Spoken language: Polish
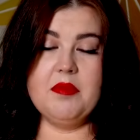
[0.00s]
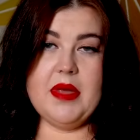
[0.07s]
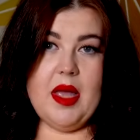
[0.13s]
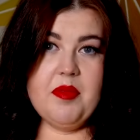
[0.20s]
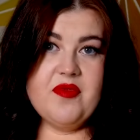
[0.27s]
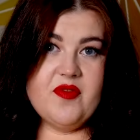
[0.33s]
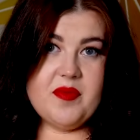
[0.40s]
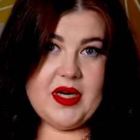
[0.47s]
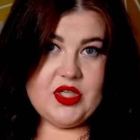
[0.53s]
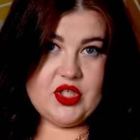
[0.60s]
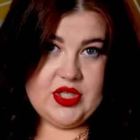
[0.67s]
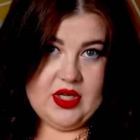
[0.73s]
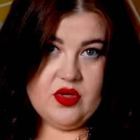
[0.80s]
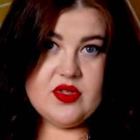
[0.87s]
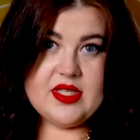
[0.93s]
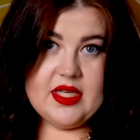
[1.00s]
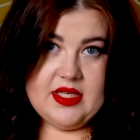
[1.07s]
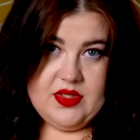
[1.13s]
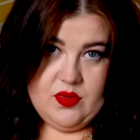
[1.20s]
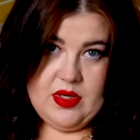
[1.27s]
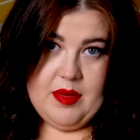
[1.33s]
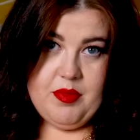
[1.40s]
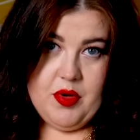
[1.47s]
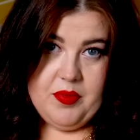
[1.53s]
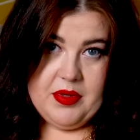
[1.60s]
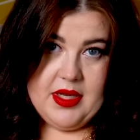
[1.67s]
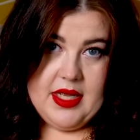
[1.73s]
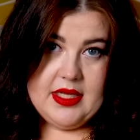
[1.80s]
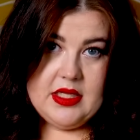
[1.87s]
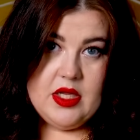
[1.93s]
miałabym wybrać te kozaki z Ula
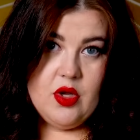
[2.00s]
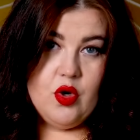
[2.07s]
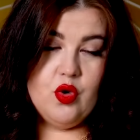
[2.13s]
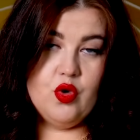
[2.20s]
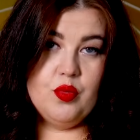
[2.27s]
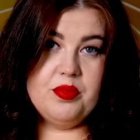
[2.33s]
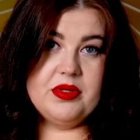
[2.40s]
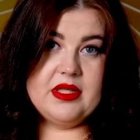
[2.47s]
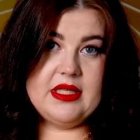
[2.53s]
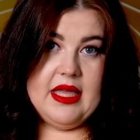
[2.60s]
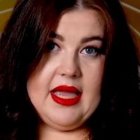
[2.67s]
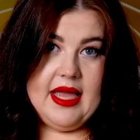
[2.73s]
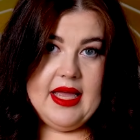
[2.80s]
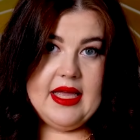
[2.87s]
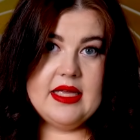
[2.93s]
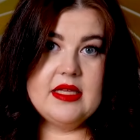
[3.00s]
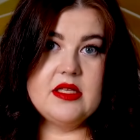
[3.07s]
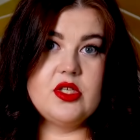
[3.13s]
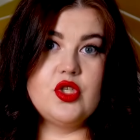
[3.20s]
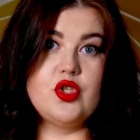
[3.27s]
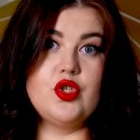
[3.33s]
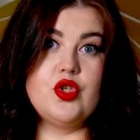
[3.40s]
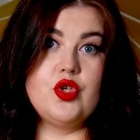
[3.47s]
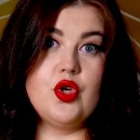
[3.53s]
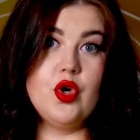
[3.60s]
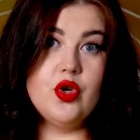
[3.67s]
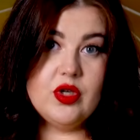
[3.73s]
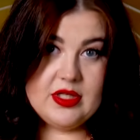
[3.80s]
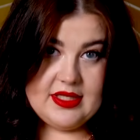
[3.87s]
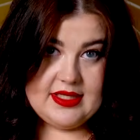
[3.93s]
Popken lub te z
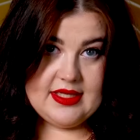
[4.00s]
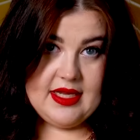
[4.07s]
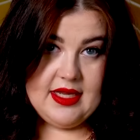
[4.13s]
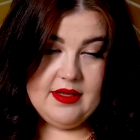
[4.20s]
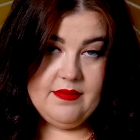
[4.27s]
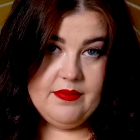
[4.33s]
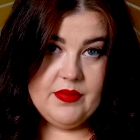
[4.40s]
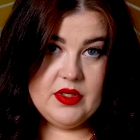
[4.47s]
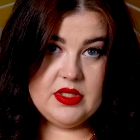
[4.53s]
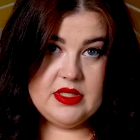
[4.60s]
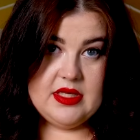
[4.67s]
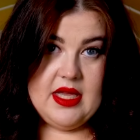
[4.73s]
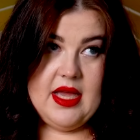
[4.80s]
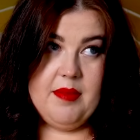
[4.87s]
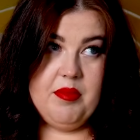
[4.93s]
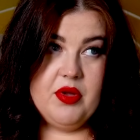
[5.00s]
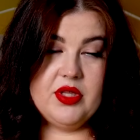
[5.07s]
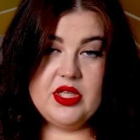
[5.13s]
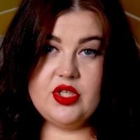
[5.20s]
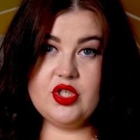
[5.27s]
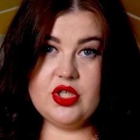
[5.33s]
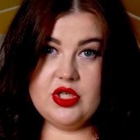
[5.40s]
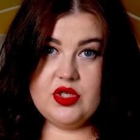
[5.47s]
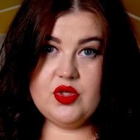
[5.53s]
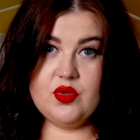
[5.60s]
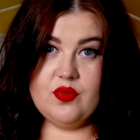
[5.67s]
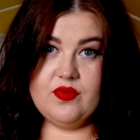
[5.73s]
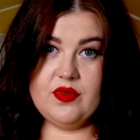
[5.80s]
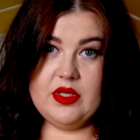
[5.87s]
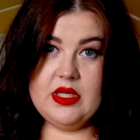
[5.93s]
Jorsa, za ponad
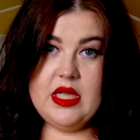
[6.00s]
400,